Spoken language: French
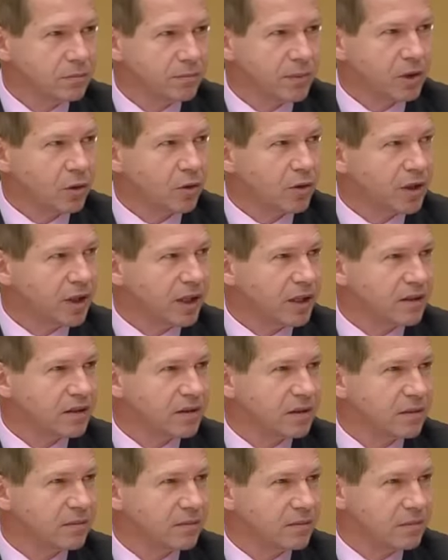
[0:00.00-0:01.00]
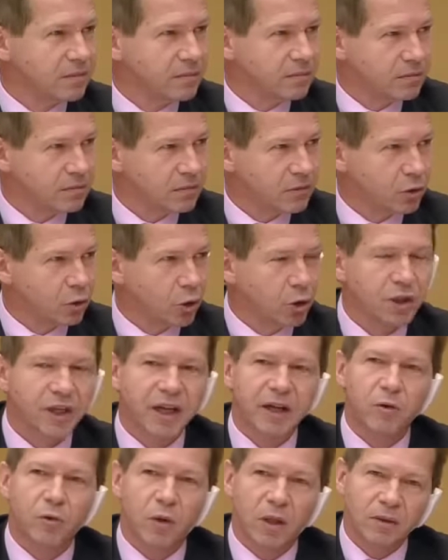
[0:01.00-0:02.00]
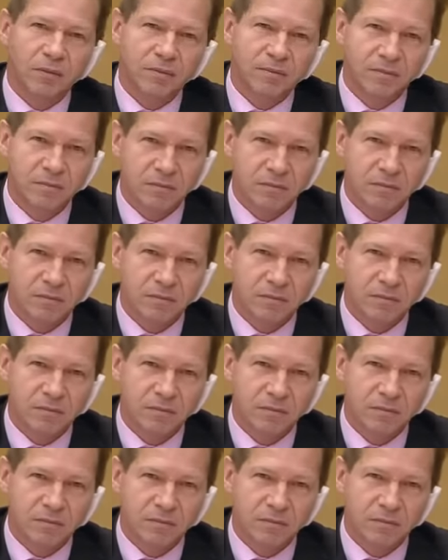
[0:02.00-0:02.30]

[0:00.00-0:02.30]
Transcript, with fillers: pétrole et gaz, de très loin